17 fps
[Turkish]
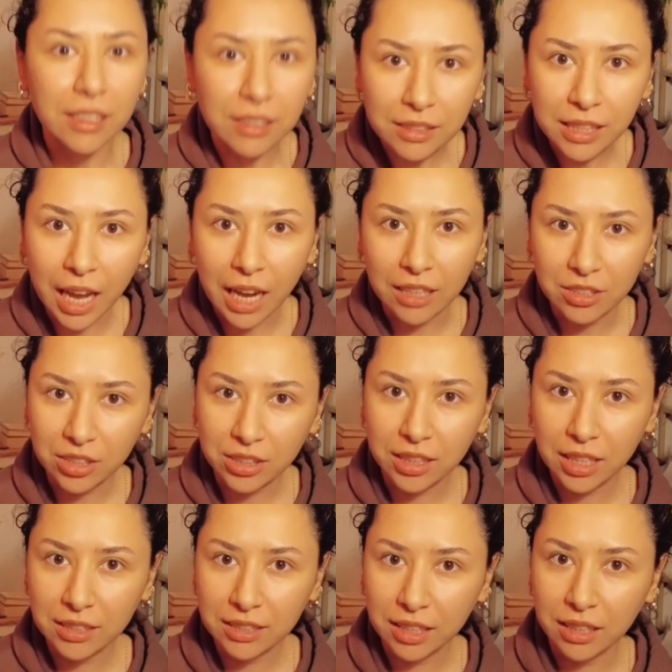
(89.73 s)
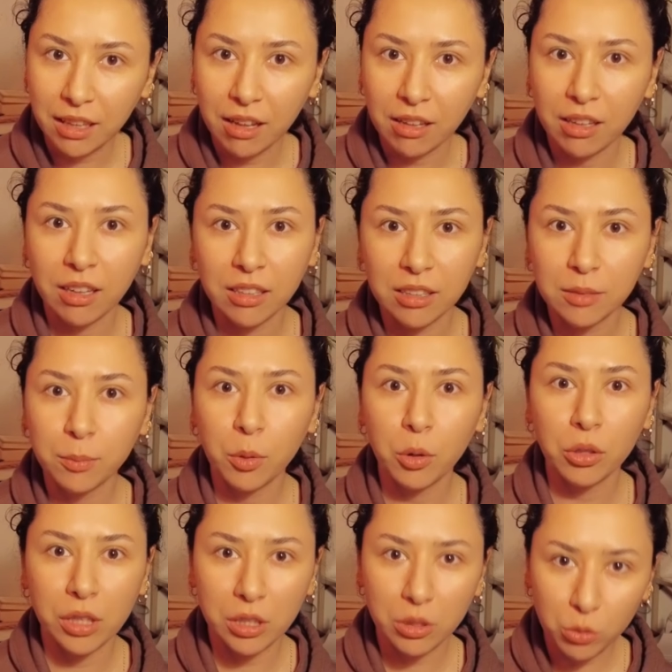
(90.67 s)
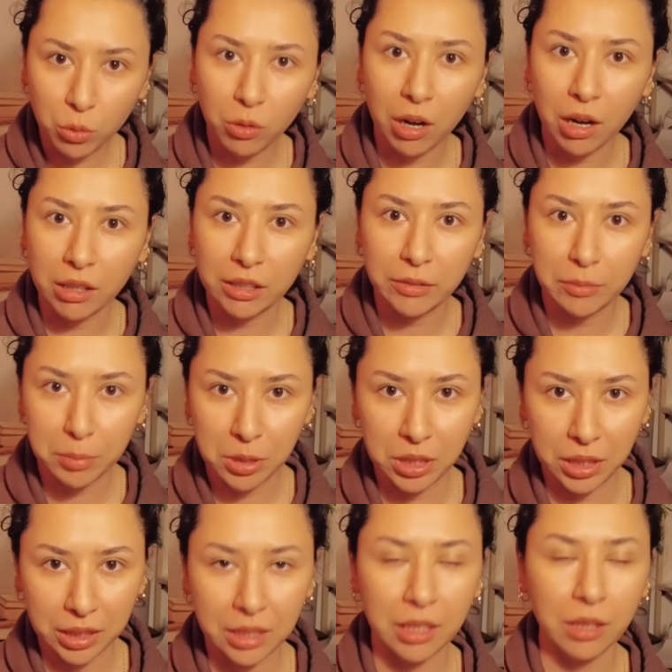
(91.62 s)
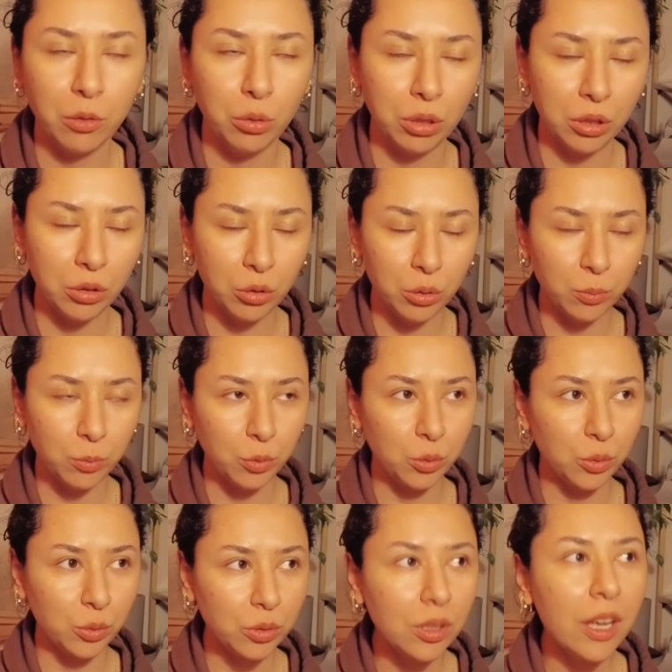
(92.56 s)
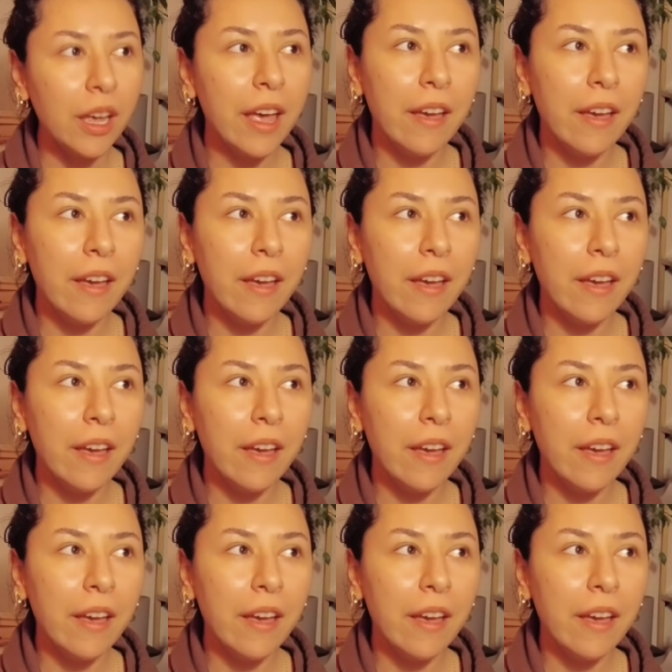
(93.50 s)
gerçekten sen alın bölgeni çok aktif bir şekilde kullanıyormuşsun.